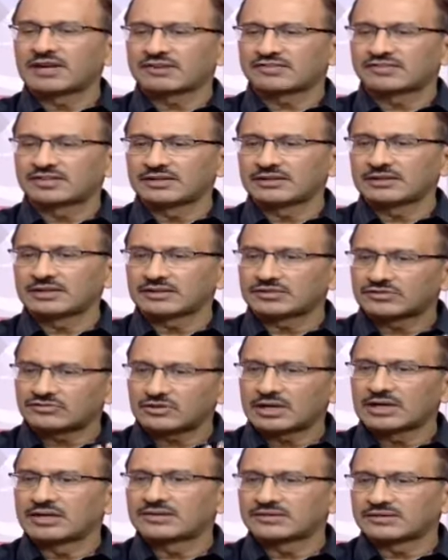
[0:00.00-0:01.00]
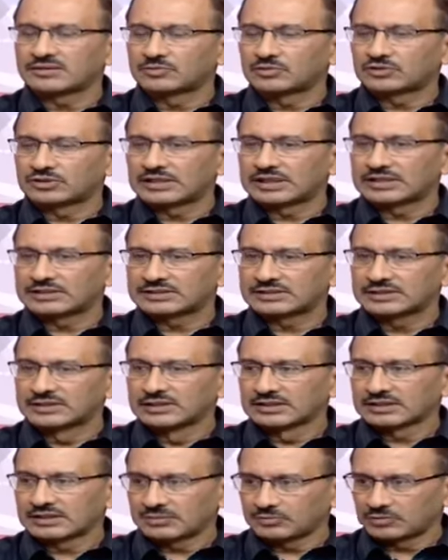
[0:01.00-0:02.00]
ভ্যাকসিন ট্রায়ালসের মধ্যে আছে
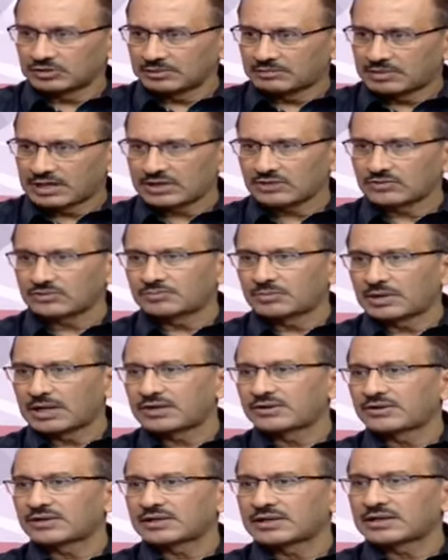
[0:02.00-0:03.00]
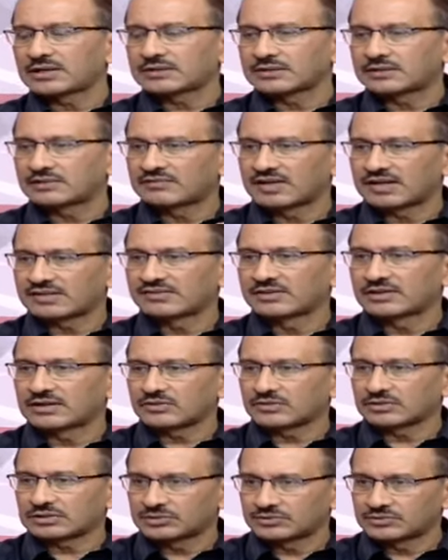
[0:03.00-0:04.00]
তার মধ্যে ভারত বায়োটেকের একটা
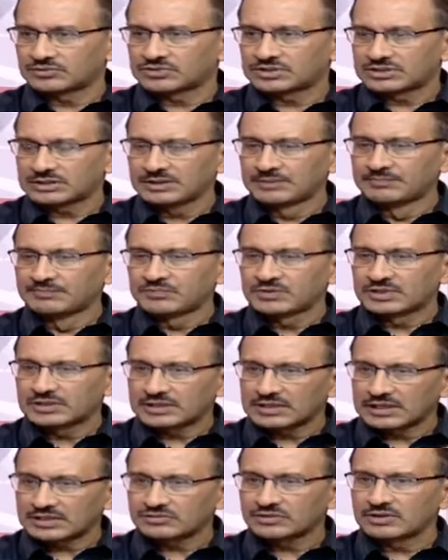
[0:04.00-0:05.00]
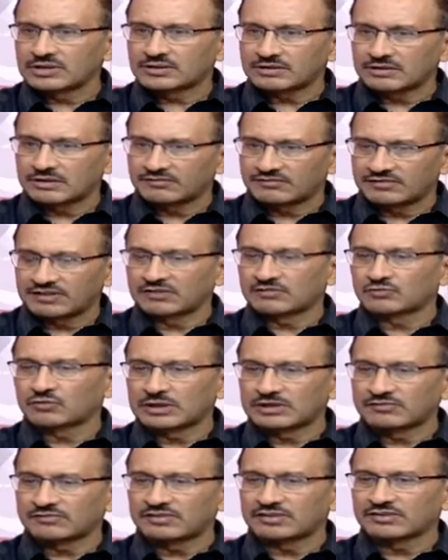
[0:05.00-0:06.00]
ভ্যাকসিনের কথা হচ্ছে যেটা অ্যাকচুয়ালি ফেজ
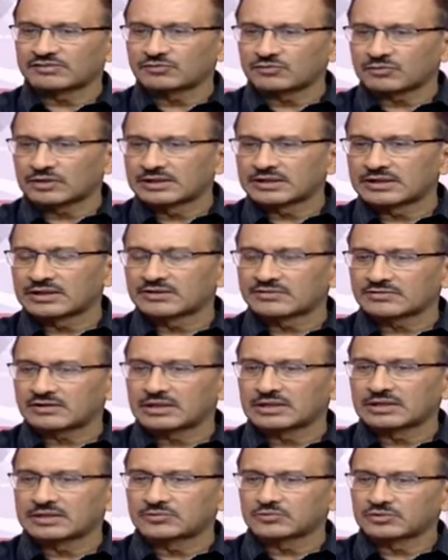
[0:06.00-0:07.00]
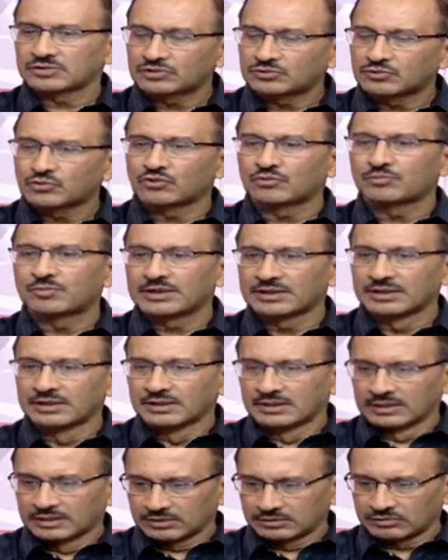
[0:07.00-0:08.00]
ওয়ান ফেজ টু ক্লিনিক্যাল ট্রায়ালের মধ্যে ঢুকবে
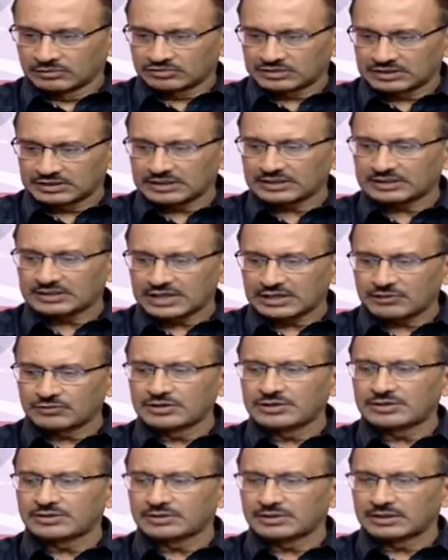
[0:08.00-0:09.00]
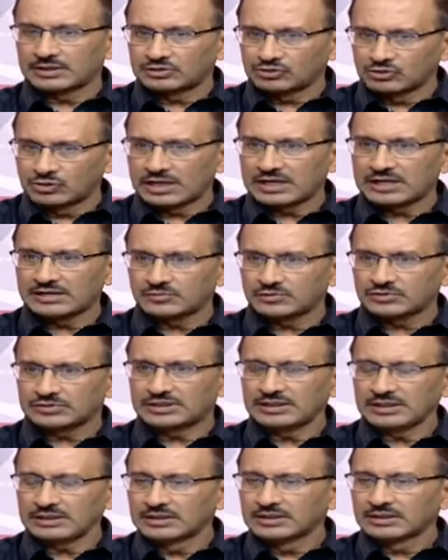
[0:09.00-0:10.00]
তো সেটা তেরোই জুলাইয়ের মধ্যে